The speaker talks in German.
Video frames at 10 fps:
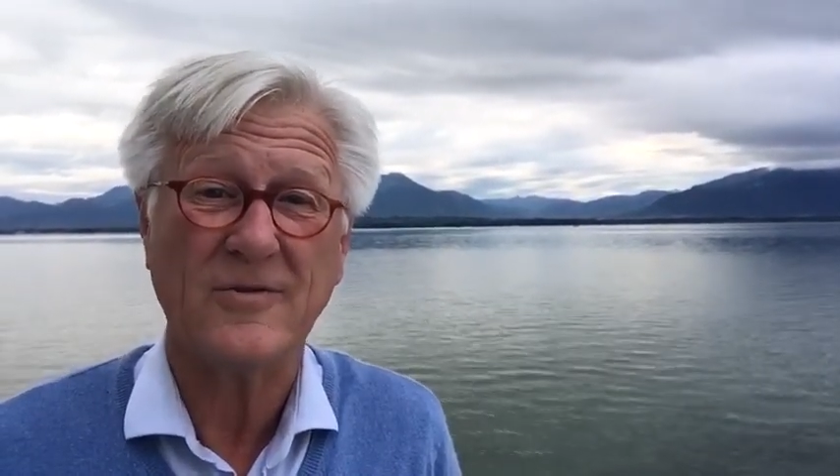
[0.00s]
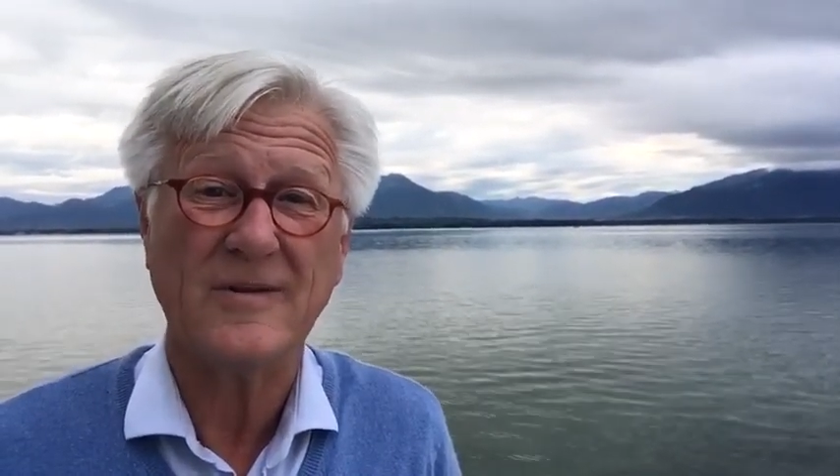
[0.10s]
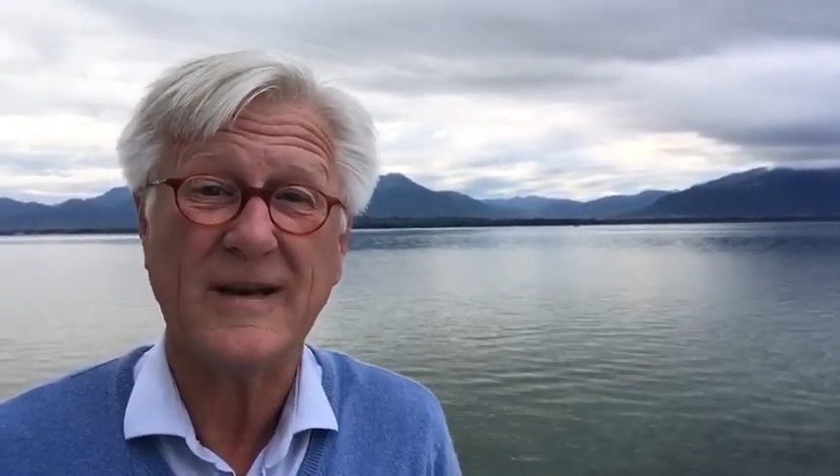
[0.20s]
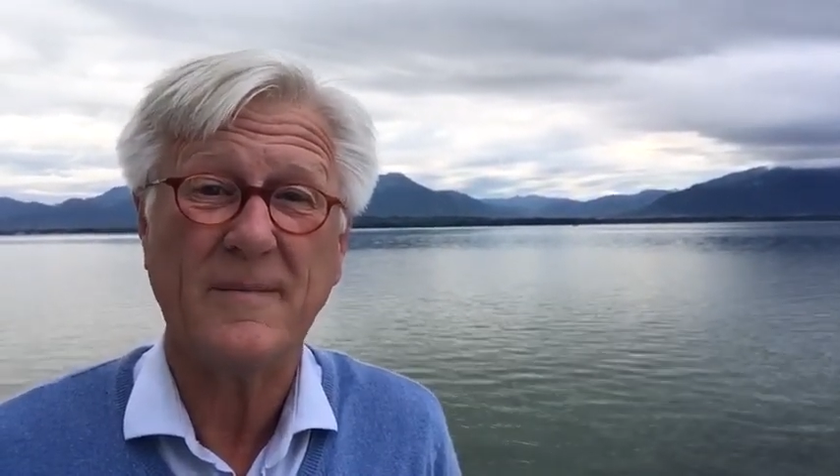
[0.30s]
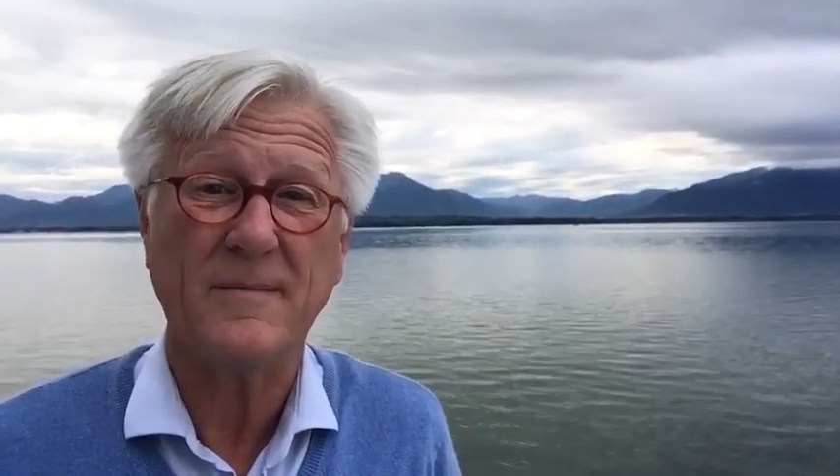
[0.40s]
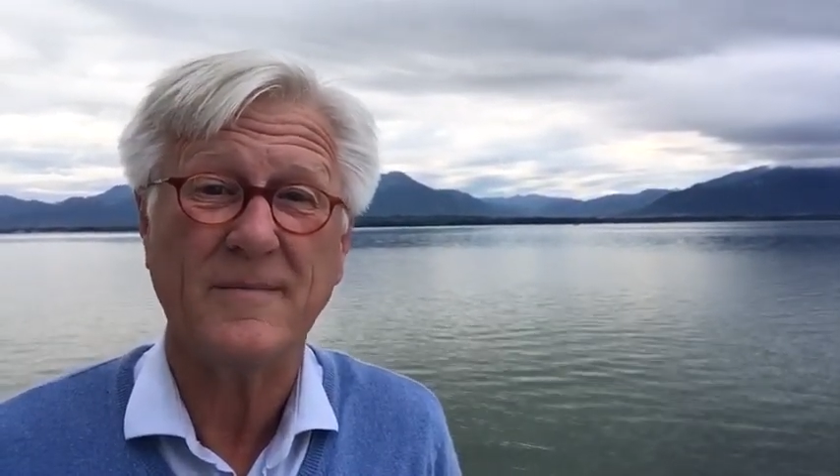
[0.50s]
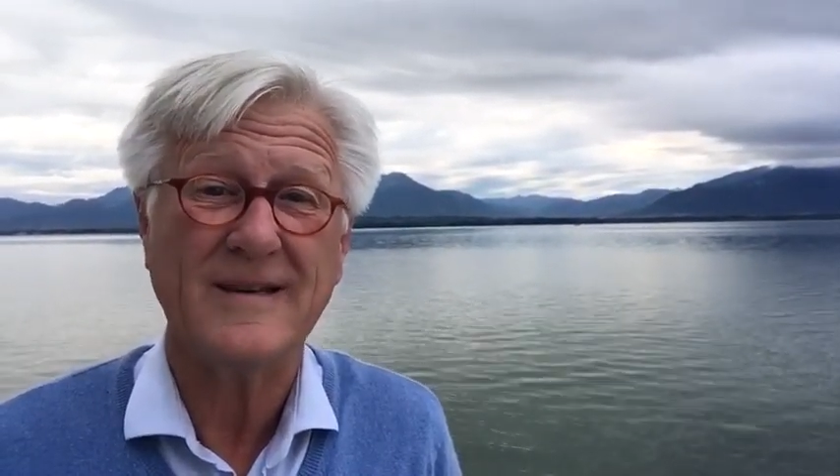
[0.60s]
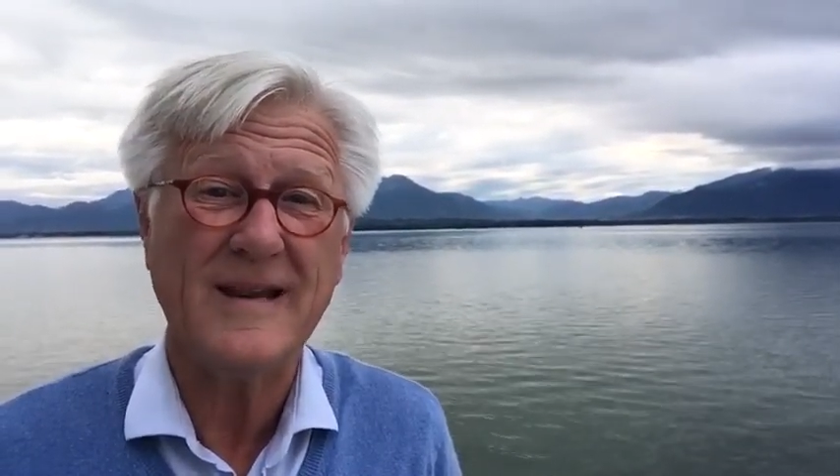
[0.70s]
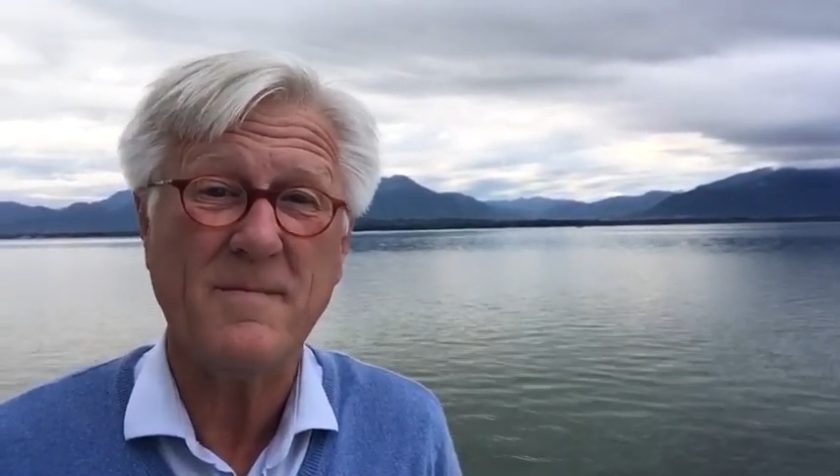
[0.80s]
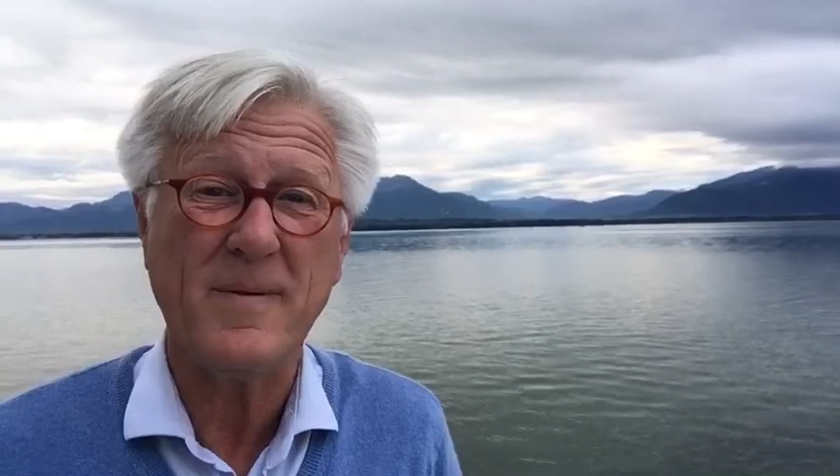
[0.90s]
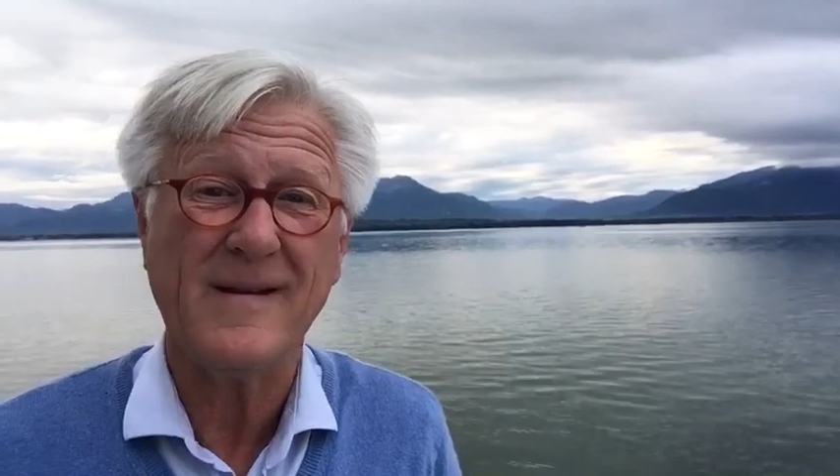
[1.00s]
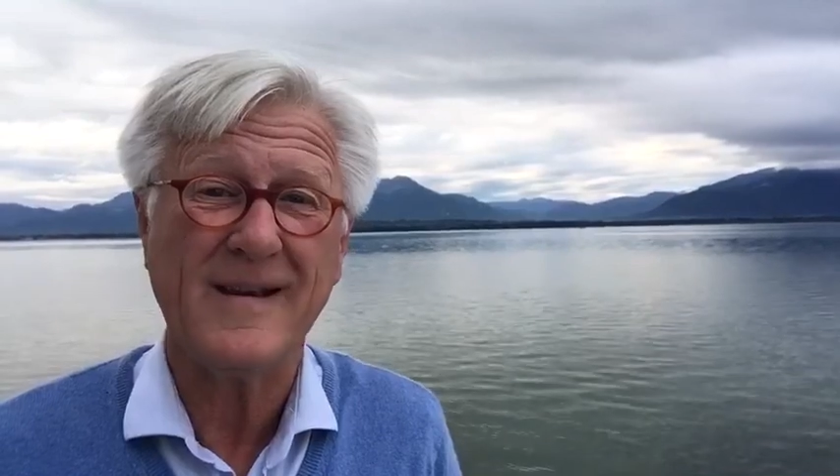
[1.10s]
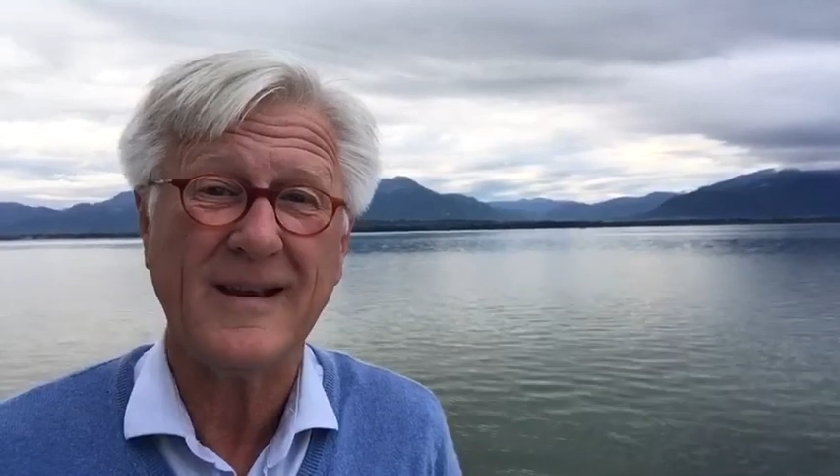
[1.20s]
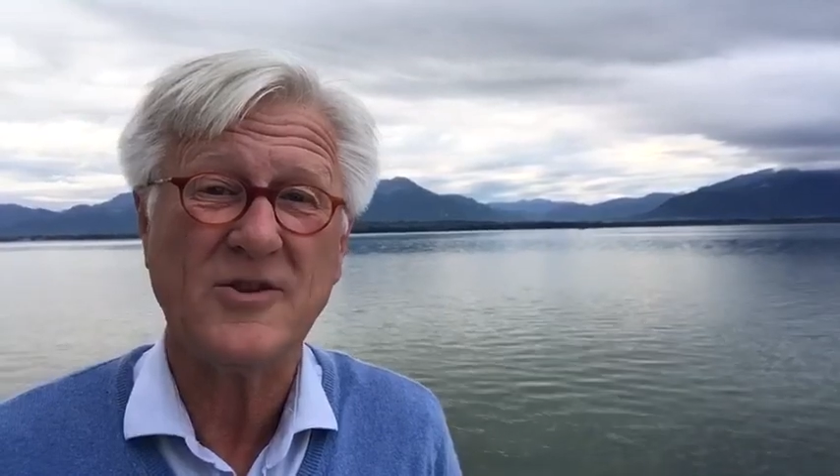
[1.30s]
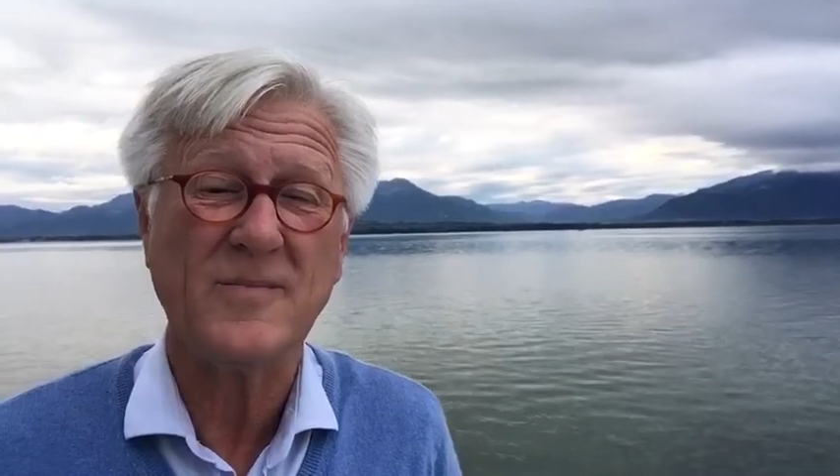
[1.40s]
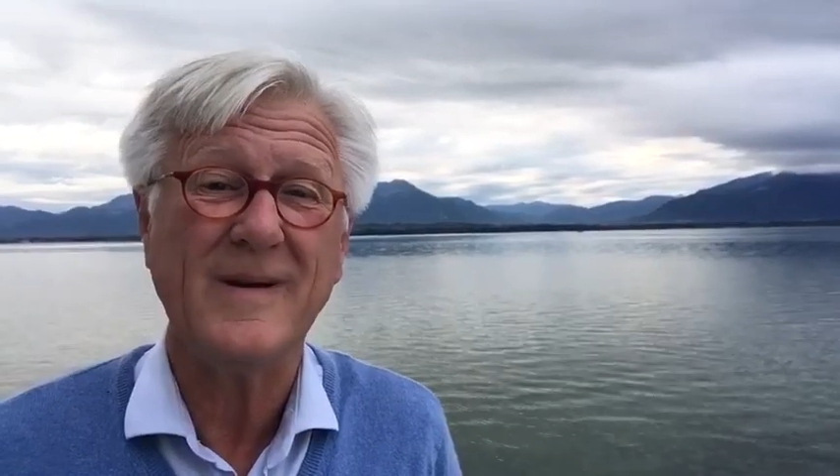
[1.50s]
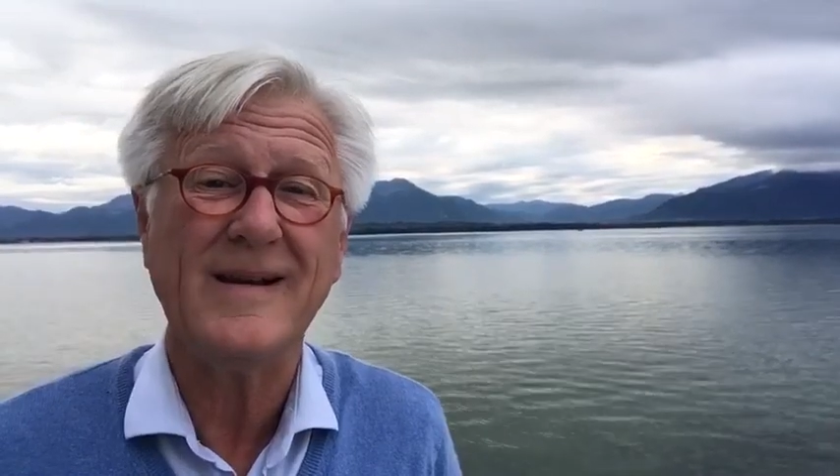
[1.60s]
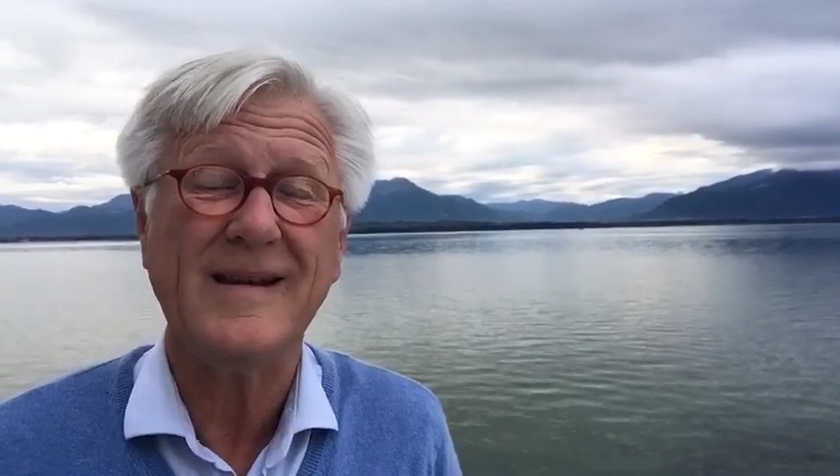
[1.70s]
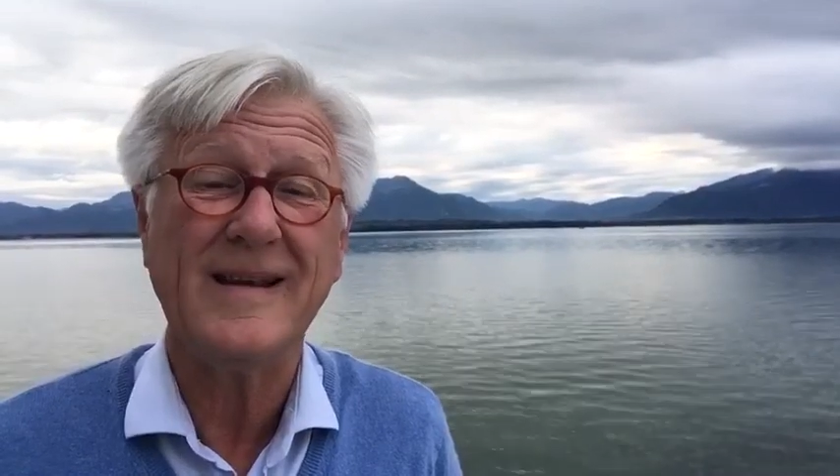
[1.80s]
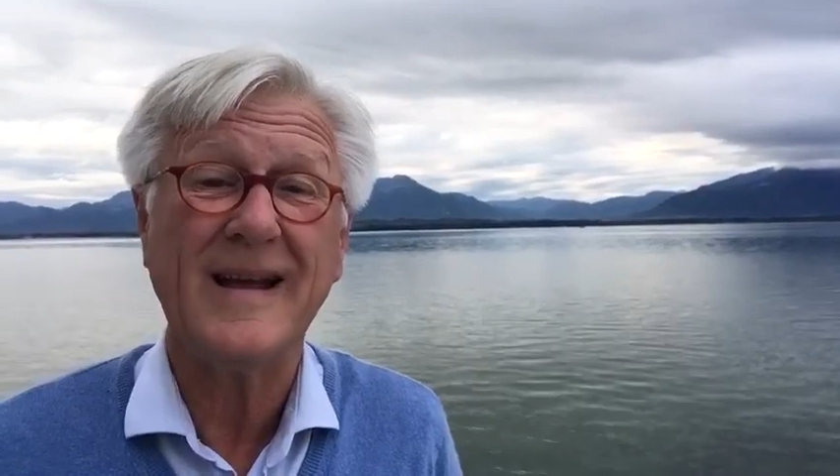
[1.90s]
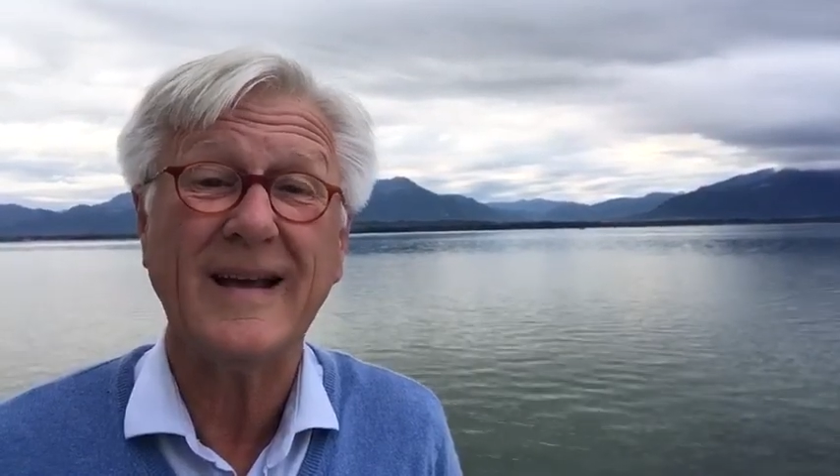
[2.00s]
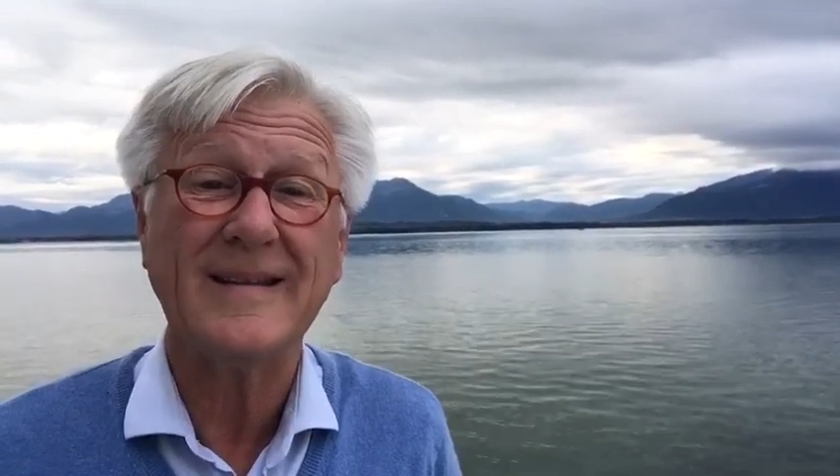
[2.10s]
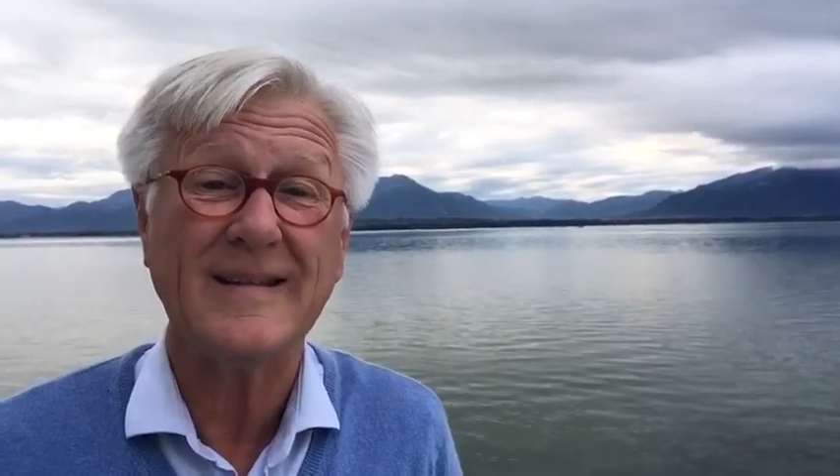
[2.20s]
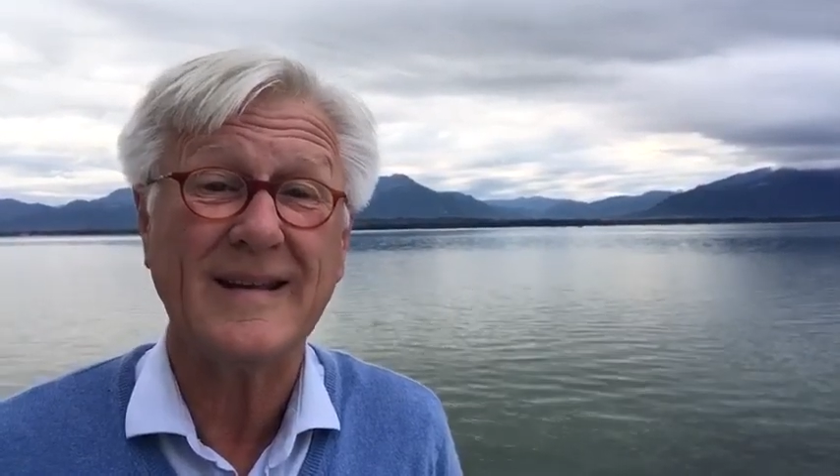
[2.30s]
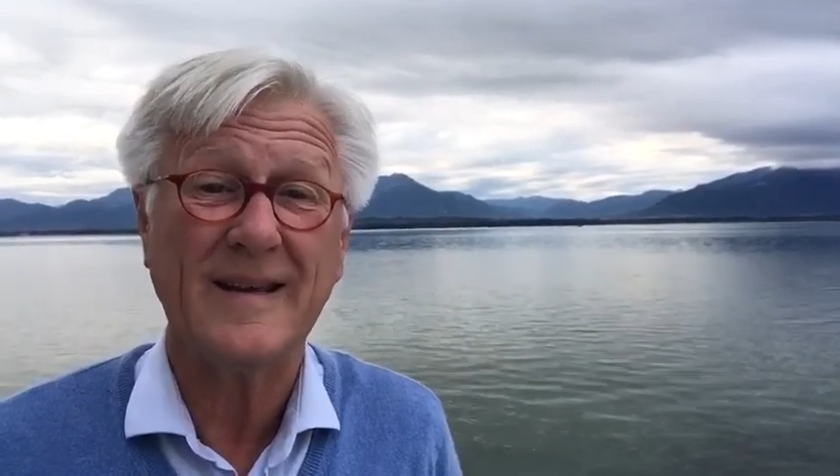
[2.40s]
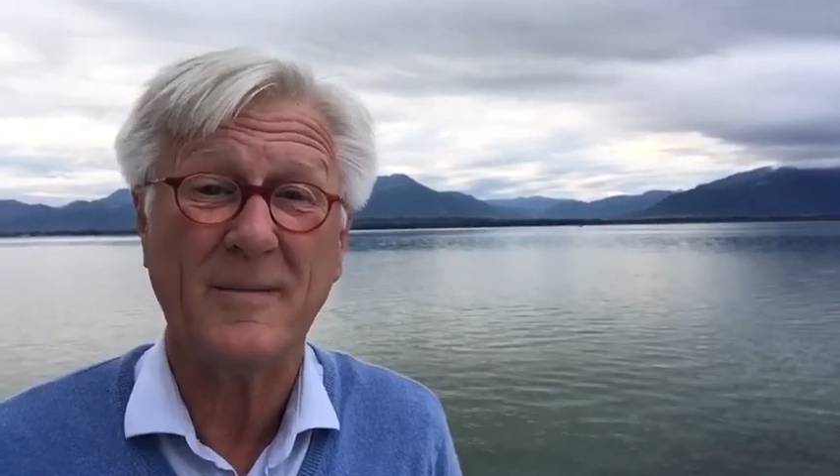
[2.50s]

und dem Teambuilding spielt die geistliche